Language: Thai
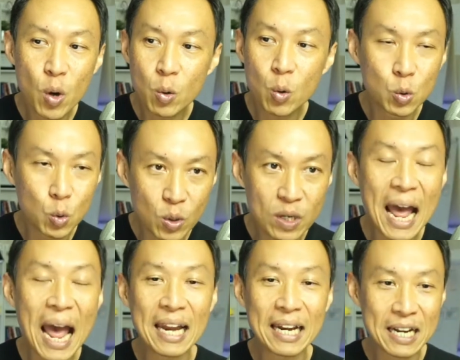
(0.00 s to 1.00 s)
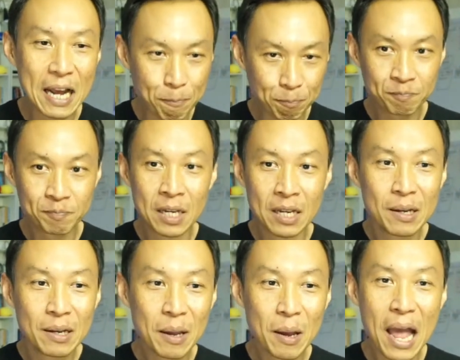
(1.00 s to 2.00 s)
ช่วยคุณได้นะครับ
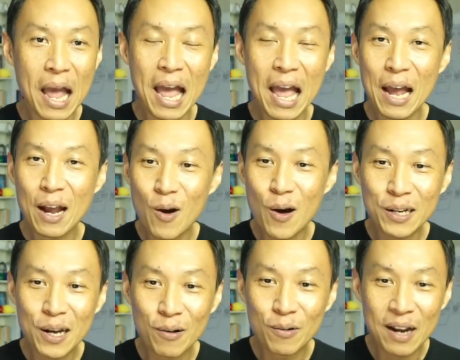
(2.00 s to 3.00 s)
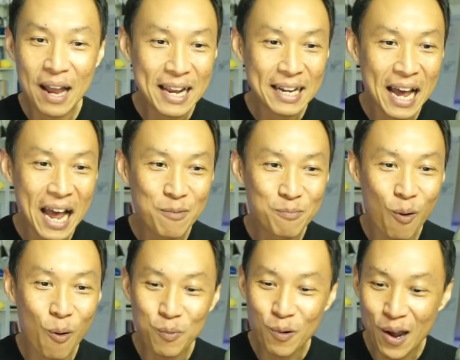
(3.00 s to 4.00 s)
ก่อนเข้ารายการ
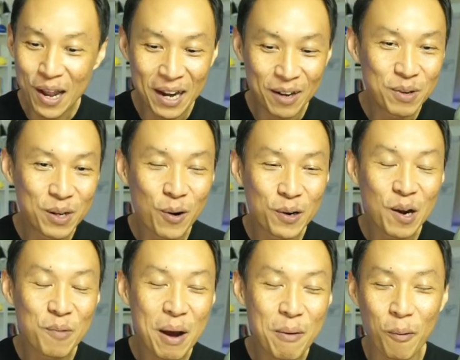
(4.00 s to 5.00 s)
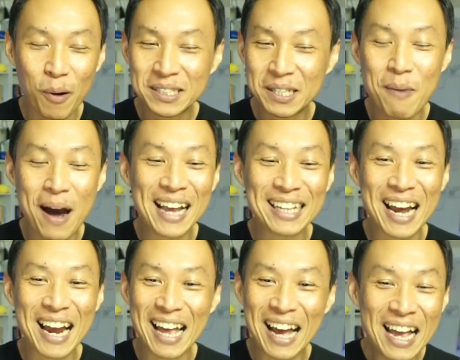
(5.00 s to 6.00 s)
ผมก็เห็นมีคนเข้ามาผมก็สบายใจ
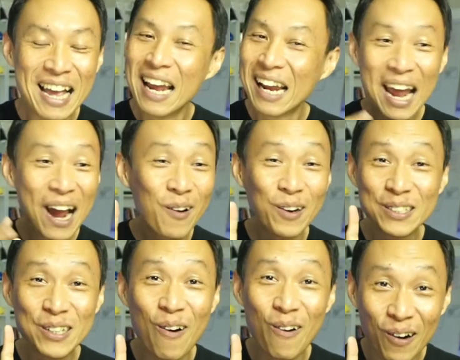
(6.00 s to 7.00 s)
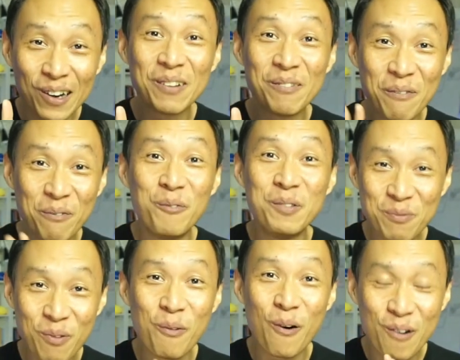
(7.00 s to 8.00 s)
แล้วแค่คน2คนสำหรับผมนี้
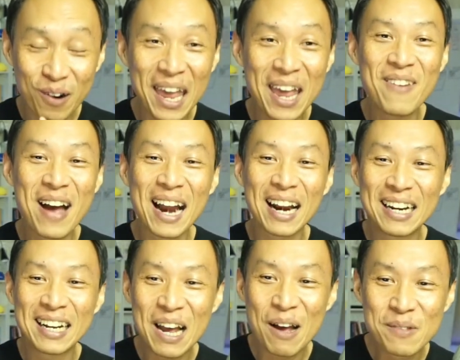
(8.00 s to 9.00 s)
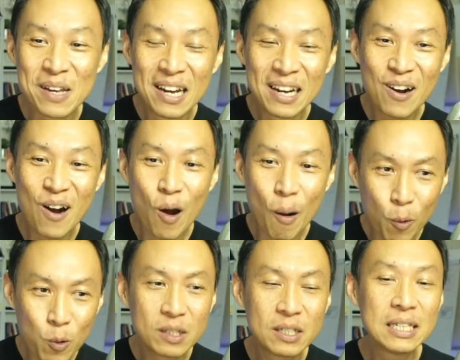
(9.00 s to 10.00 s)
ผมโอเคมากเลยนะครับก็ขอบ
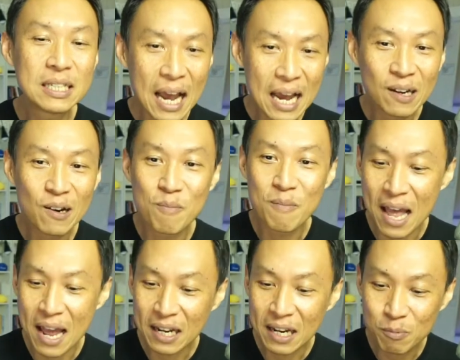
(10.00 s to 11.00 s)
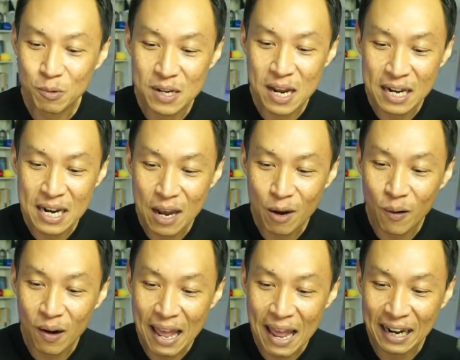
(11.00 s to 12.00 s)
คุณที่ทักเข้ามานะครับคุณไดน่าค
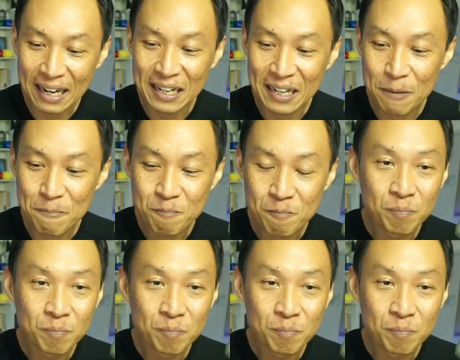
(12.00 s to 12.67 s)
นแรกเลยนะครับ